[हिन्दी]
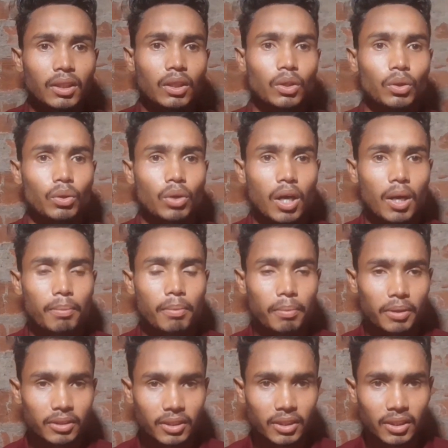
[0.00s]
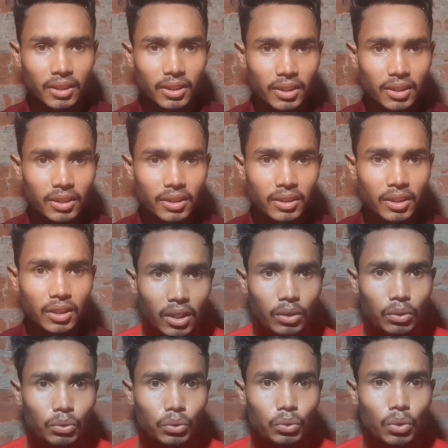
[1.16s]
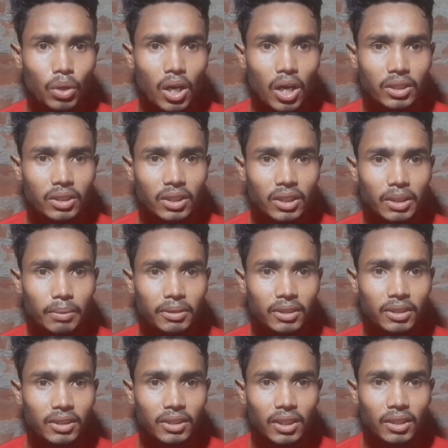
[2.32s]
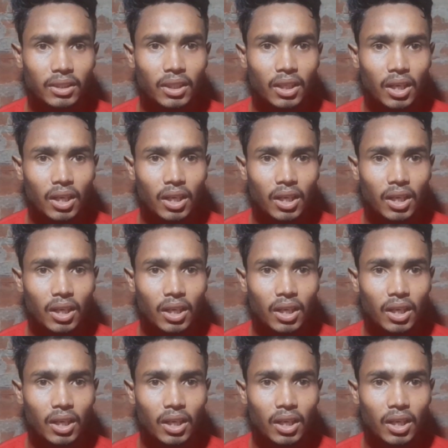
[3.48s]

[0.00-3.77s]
और आप अपना सेंटर देख लीजिएगा दोस्तों आज के लिए बस इतना ही